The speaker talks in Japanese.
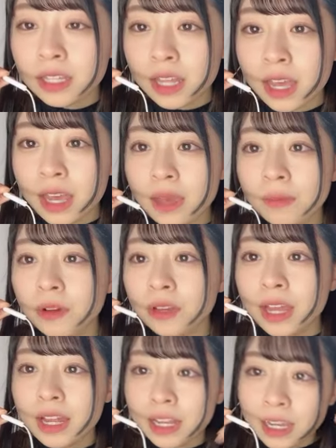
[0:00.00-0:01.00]
ても
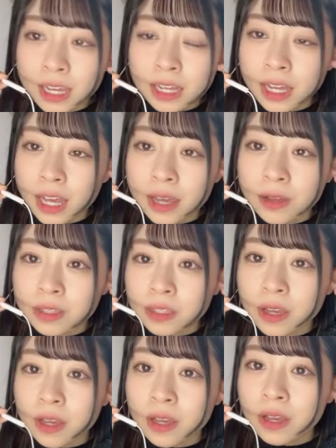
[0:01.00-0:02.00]
やり直
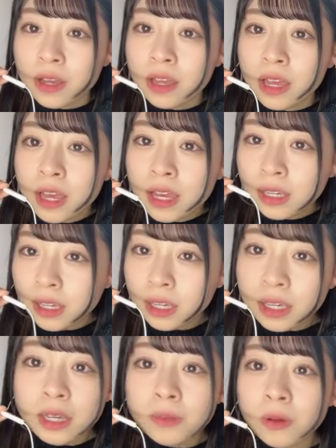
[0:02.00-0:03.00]
そう
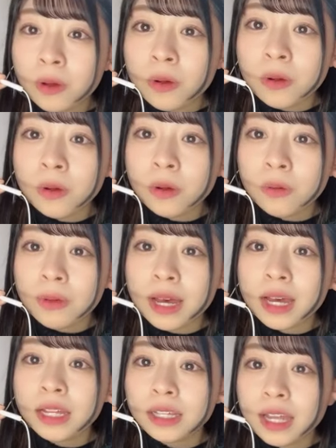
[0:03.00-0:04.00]
希望
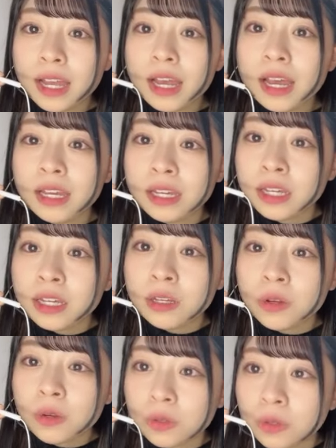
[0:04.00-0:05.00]
は体
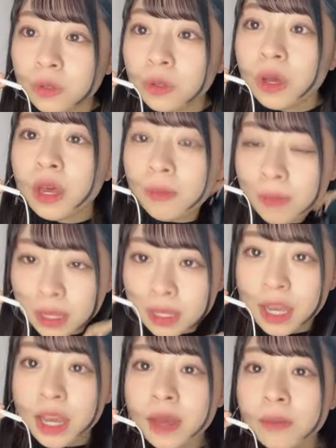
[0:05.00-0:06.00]
力ま
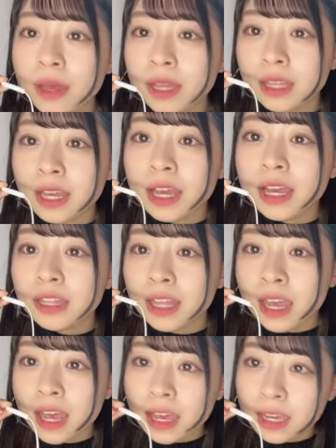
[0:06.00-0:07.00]
だまだ大
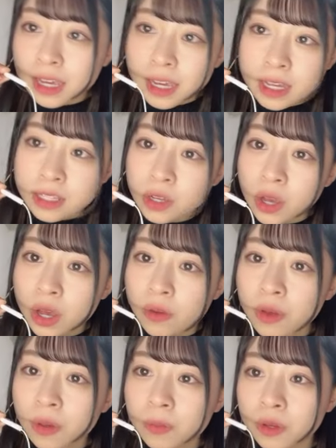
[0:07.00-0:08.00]
丈
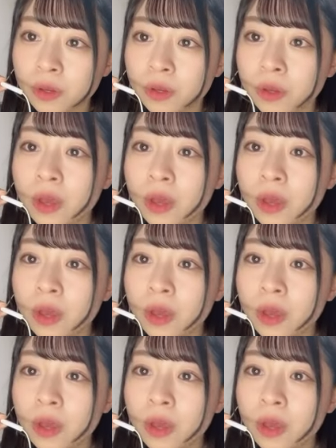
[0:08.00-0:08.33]
夫